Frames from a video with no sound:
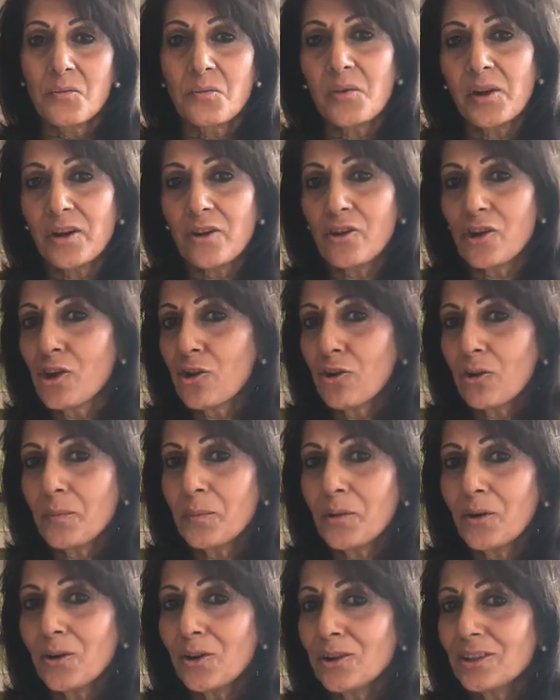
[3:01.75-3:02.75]
Bueno, ¿y
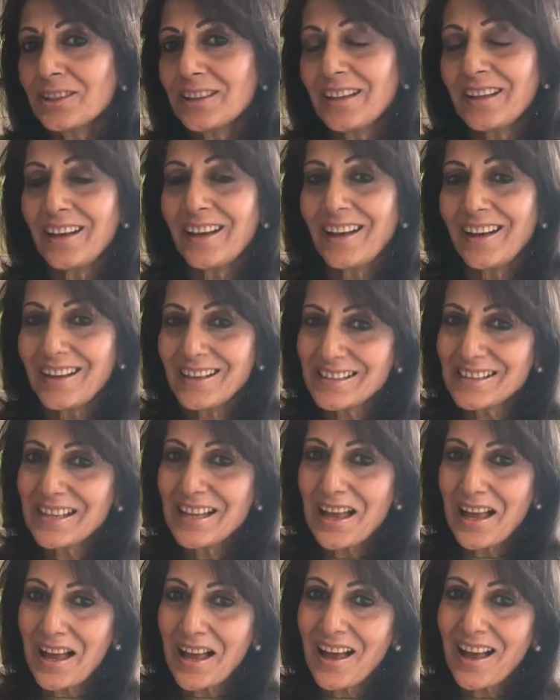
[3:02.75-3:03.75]
cómo tener
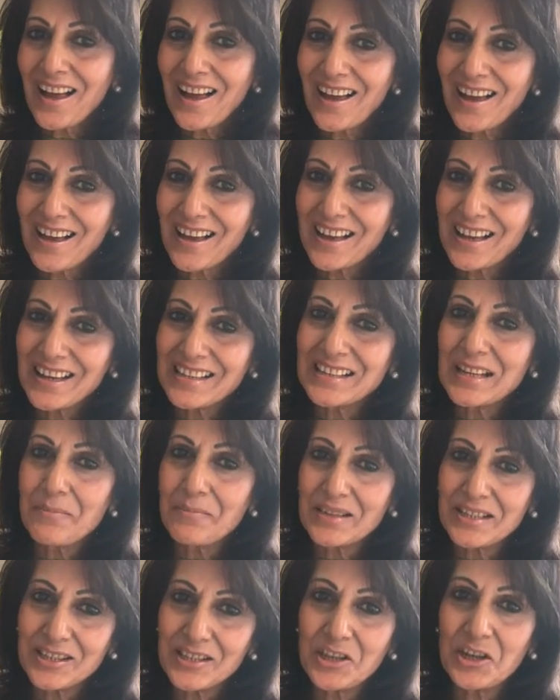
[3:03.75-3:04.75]
esa,
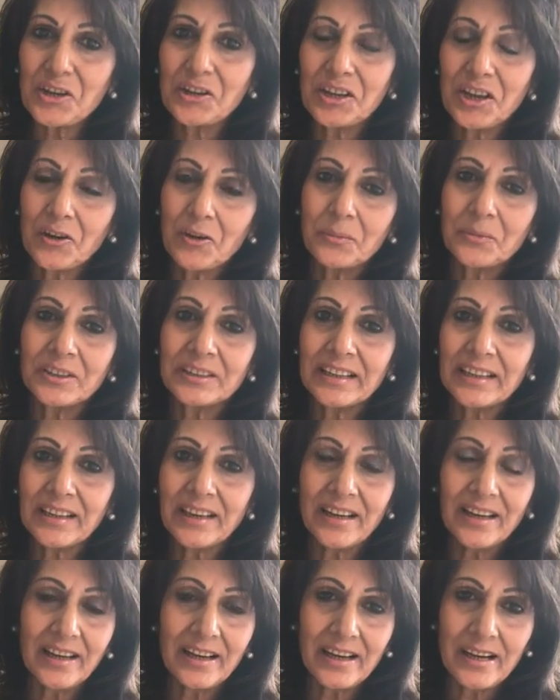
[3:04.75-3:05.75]
pasión y cómo estar
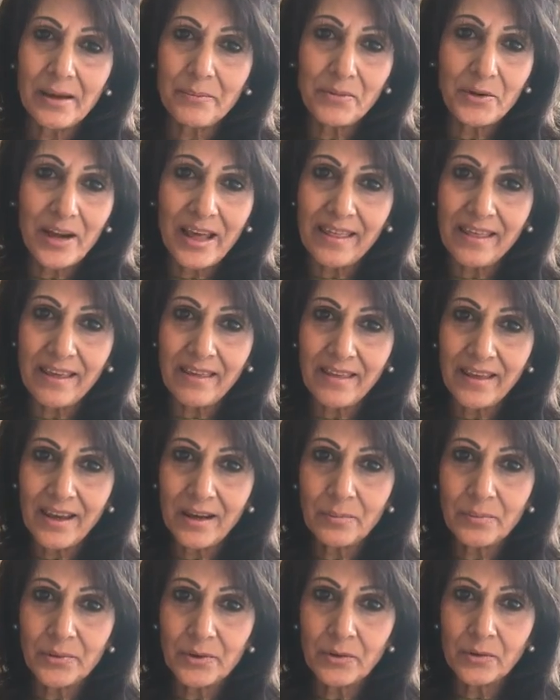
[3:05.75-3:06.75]
enamorada
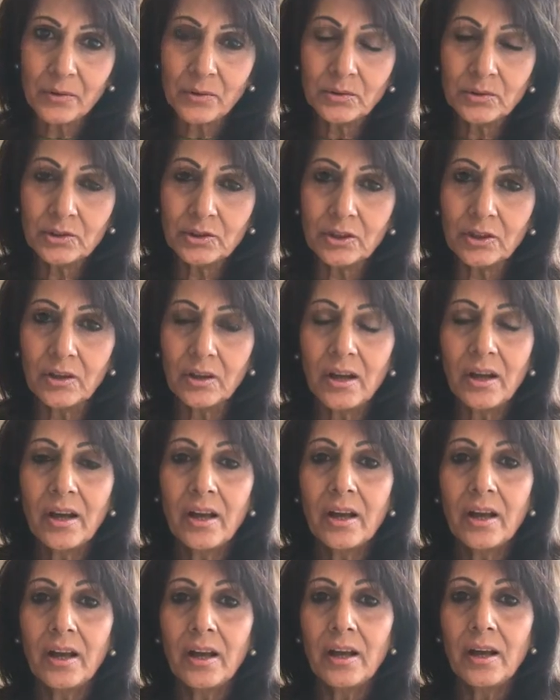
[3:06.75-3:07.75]
del producto?
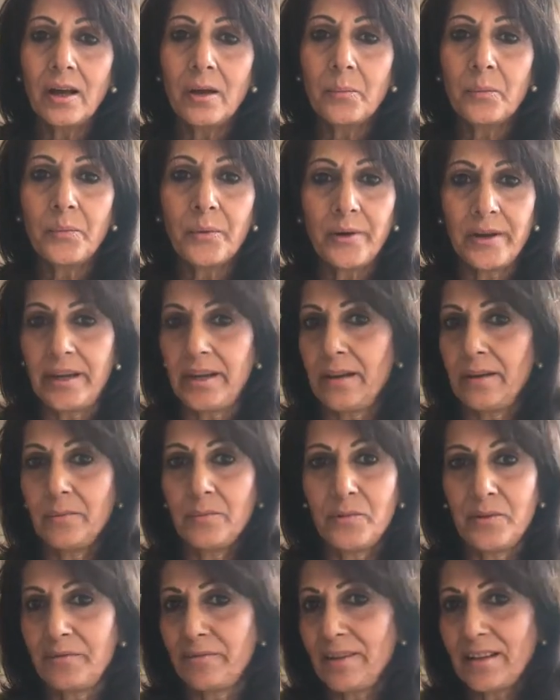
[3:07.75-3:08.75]
Pues
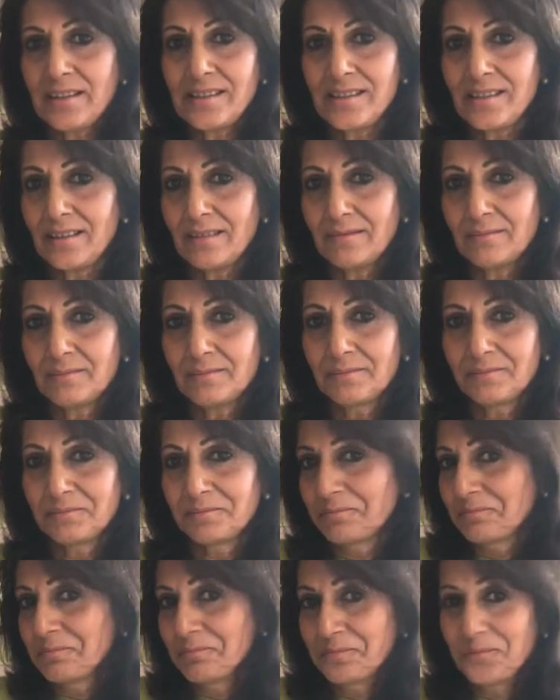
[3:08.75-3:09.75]
muy fácil,
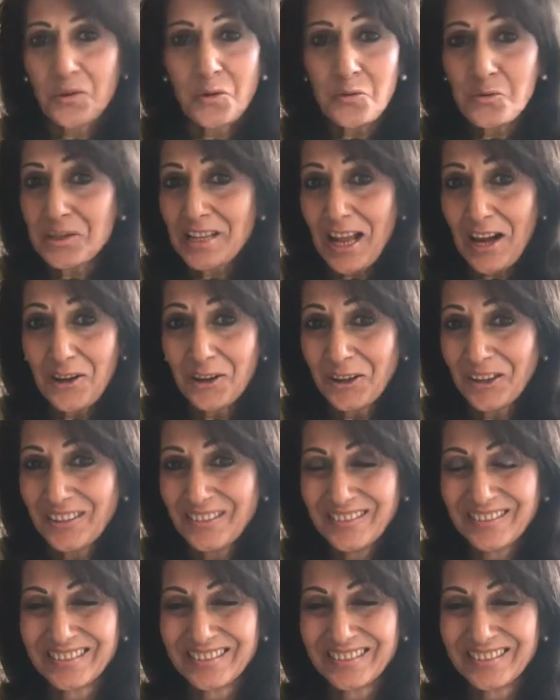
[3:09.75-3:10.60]
úsalo.